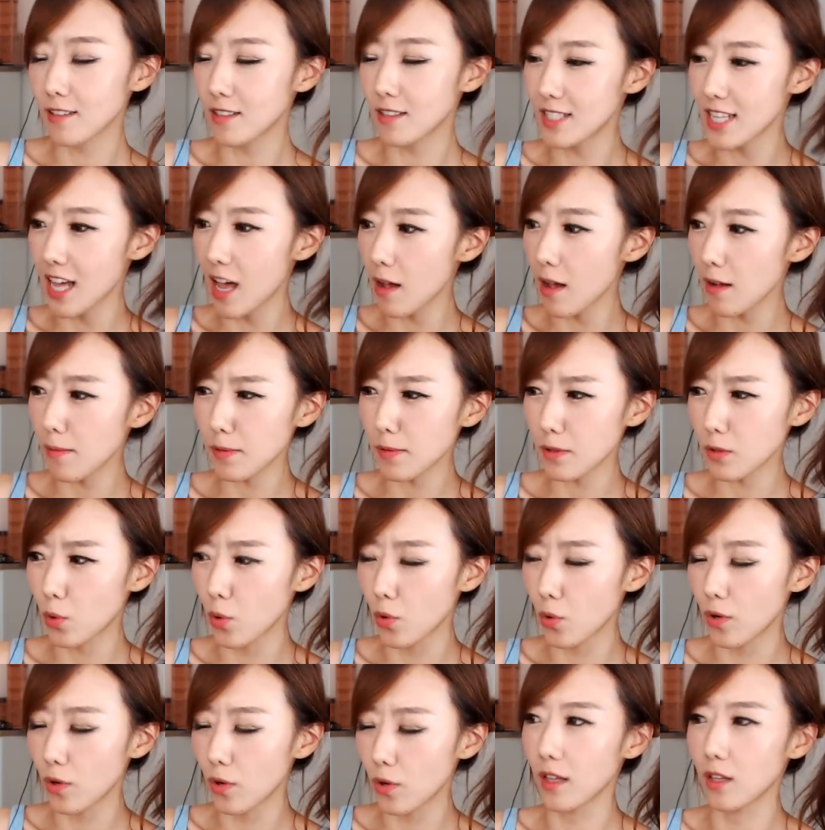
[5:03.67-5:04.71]
해서 짧은
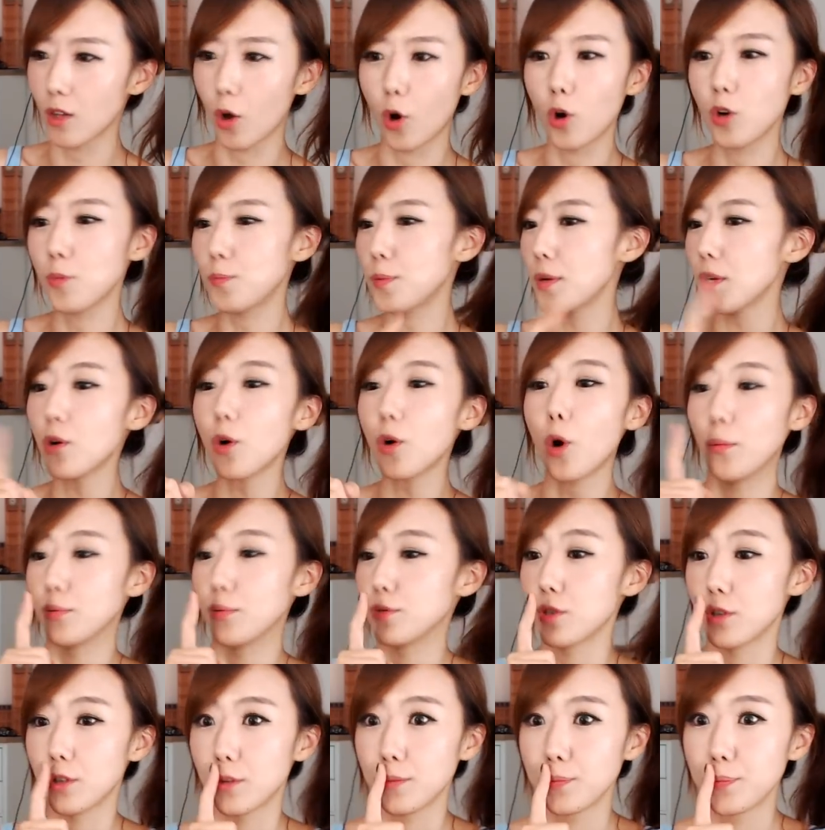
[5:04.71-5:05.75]
공간에 넣을 필요가
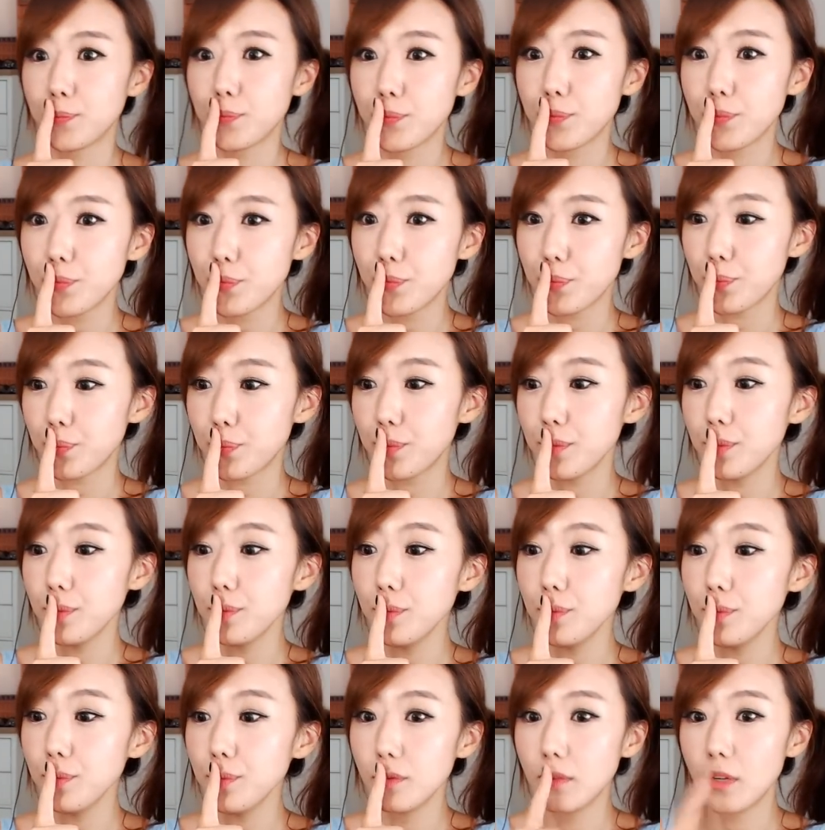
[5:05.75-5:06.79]
없어요.
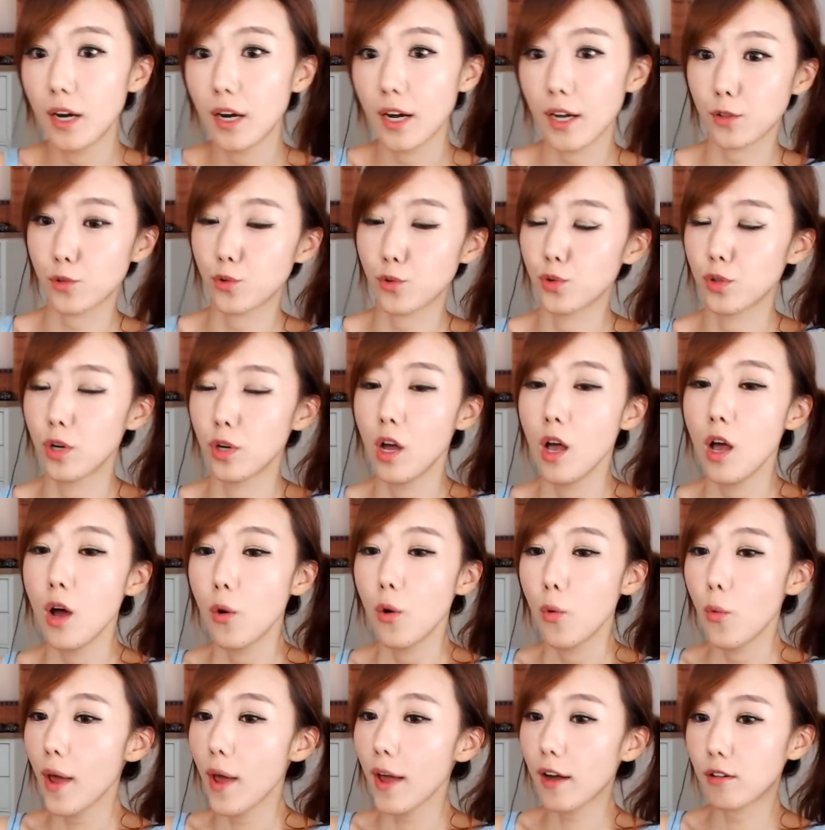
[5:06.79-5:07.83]
아이고
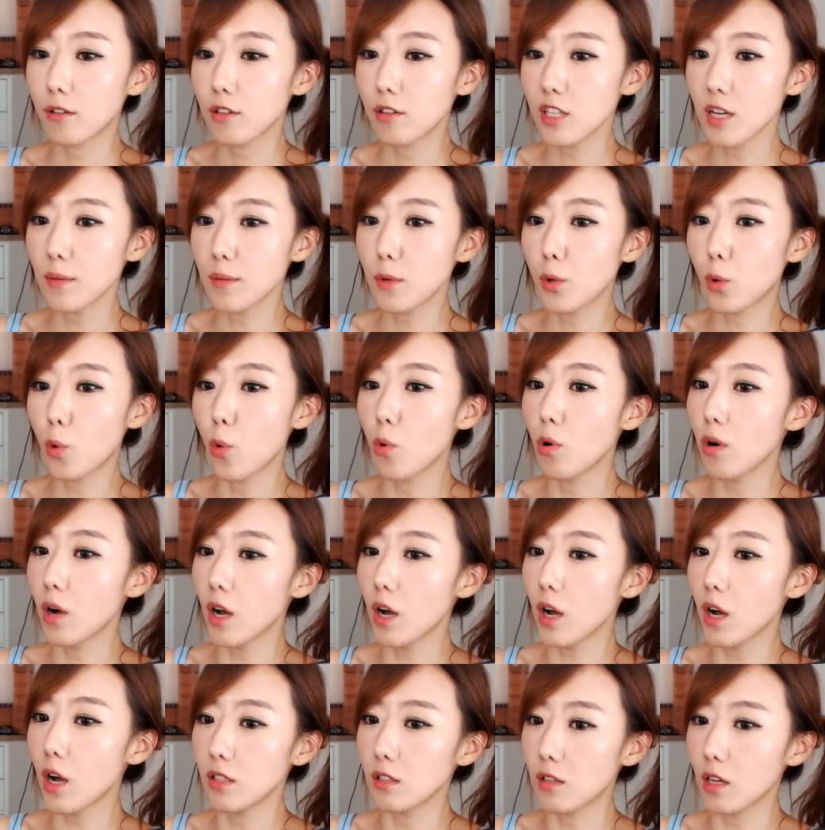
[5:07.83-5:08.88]
왜 그러냐면
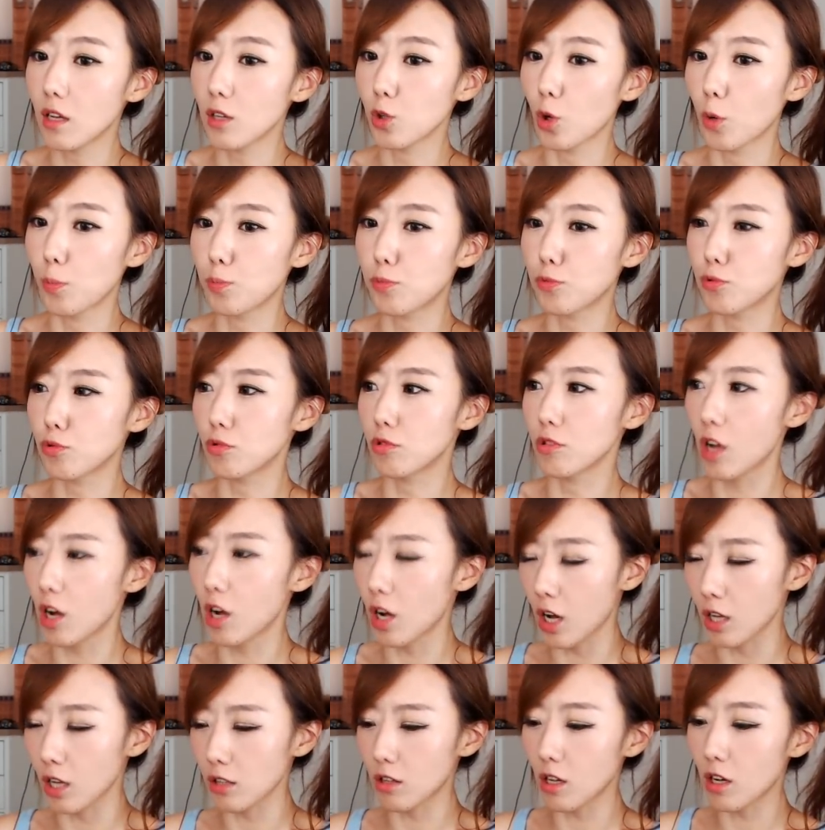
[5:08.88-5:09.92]
공간이 일단 넓고
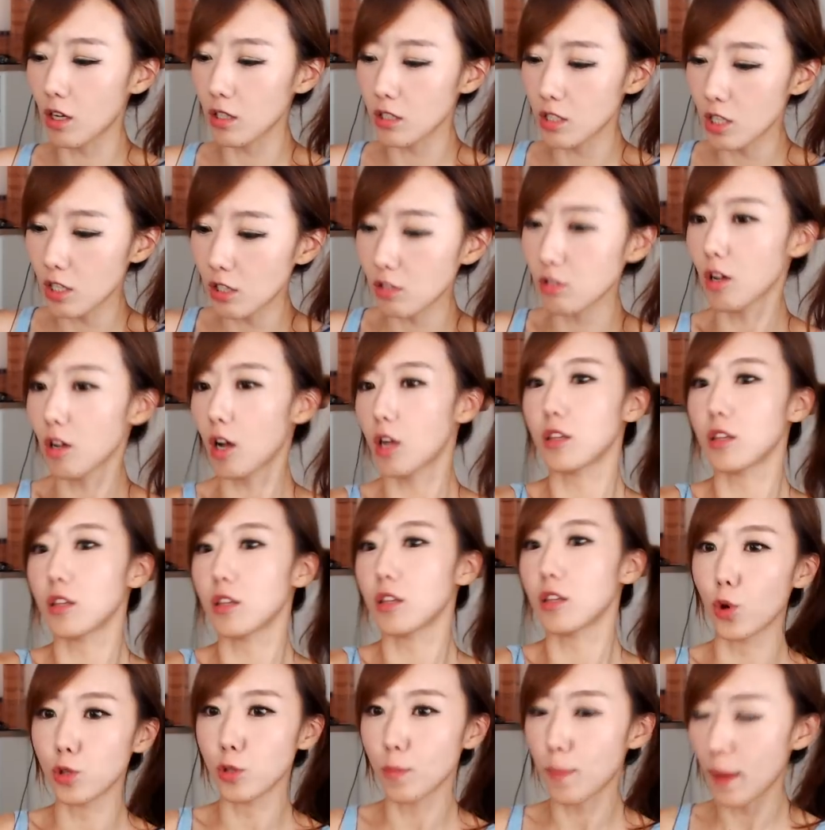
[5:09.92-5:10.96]
그냥 갔다가 차를 그냥 갖다
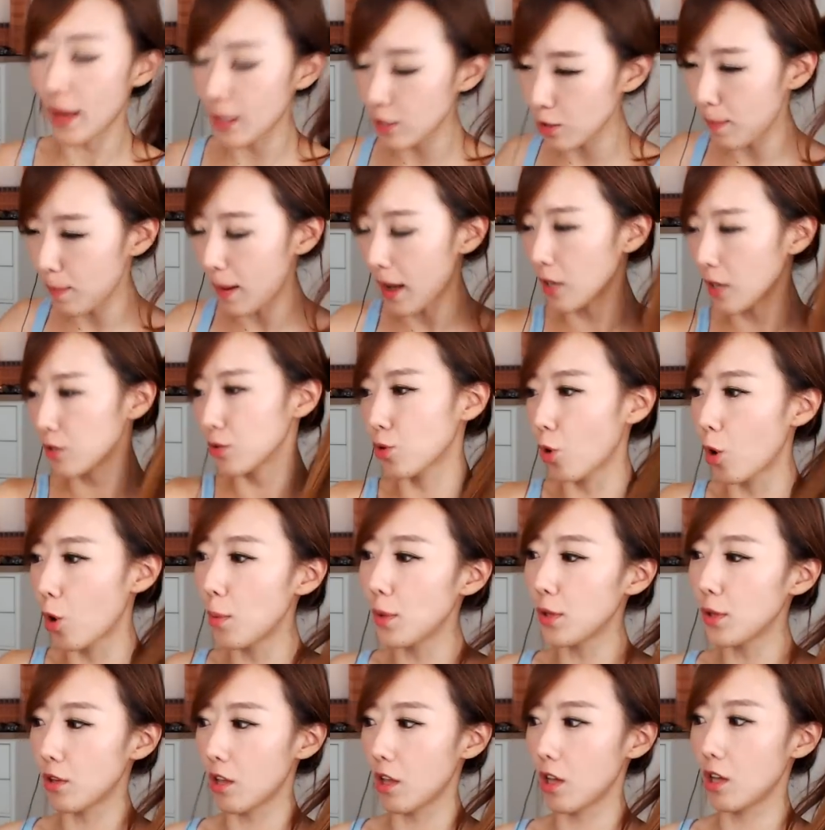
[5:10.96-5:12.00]
넣어서 봐서 박아서
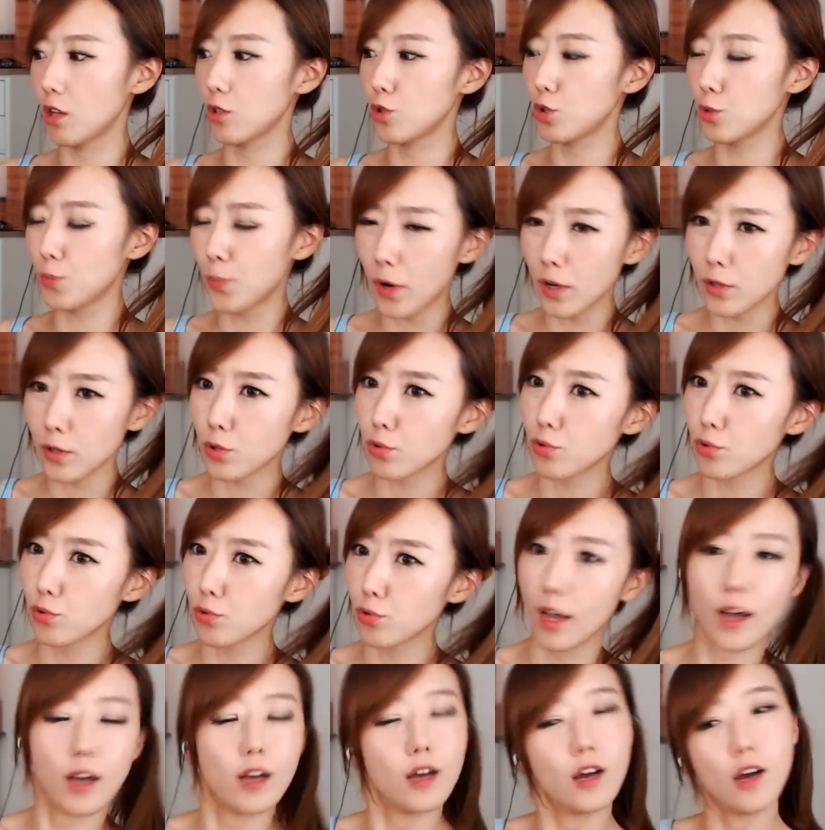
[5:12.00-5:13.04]
넣으면 돼. 슈퍼에서도
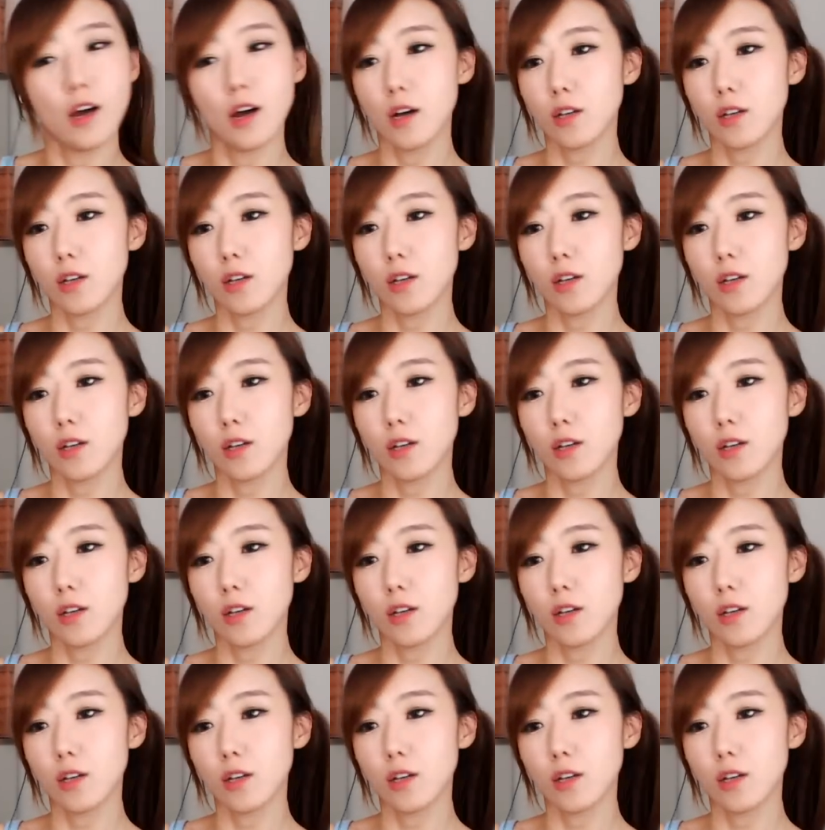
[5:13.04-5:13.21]
다